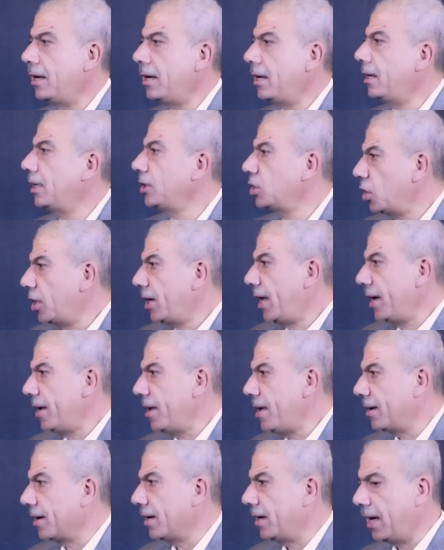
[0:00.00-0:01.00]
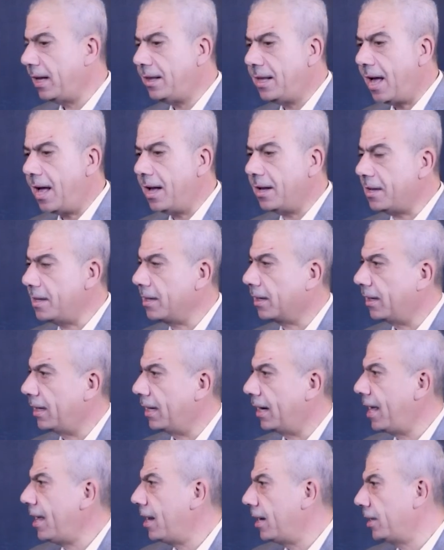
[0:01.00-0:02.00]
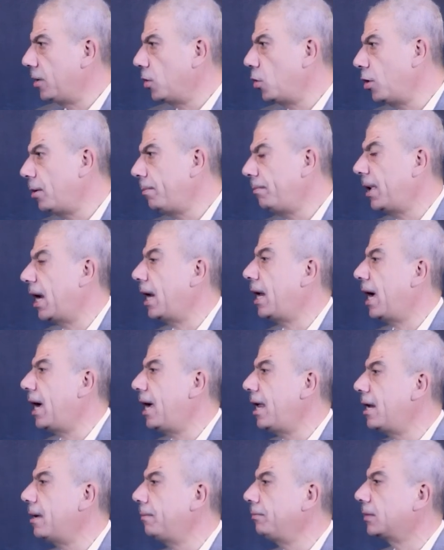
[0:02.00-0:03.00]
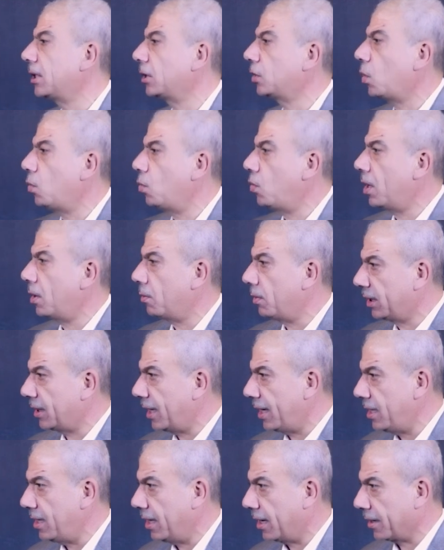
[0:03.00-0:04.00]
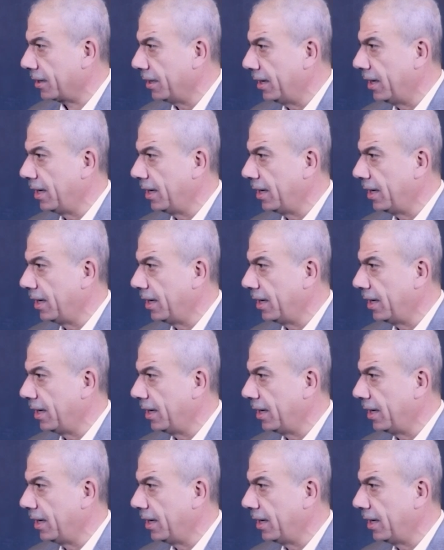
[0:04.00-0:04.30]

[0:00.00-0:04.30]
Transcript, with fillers: لنشر الحقيقة هذه حقيقة الآن اليوم العالم تطور وتغير